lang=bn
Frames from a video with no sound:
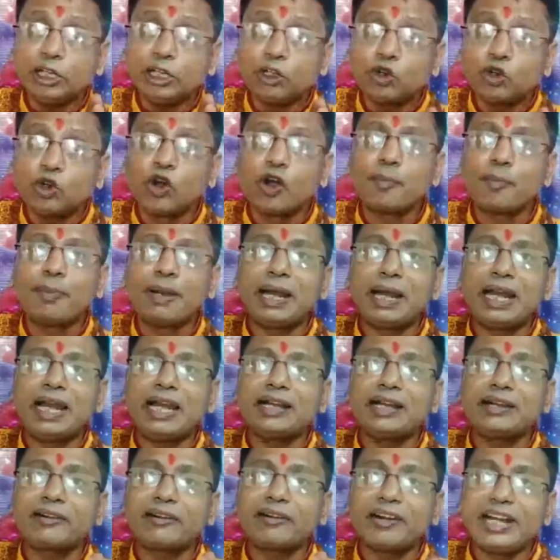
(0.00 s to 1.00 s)

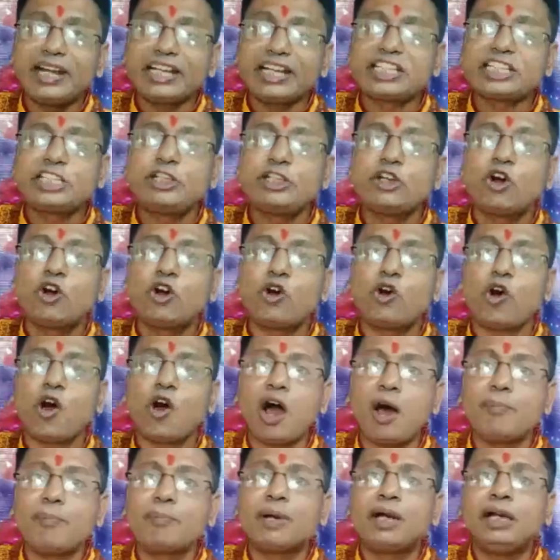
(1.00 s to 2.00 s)
ইকোভ্যালেন্ট রেশিও
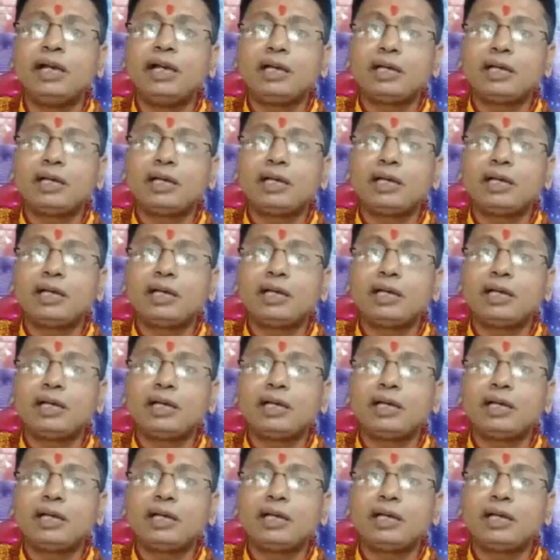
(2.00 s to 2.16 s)
অফ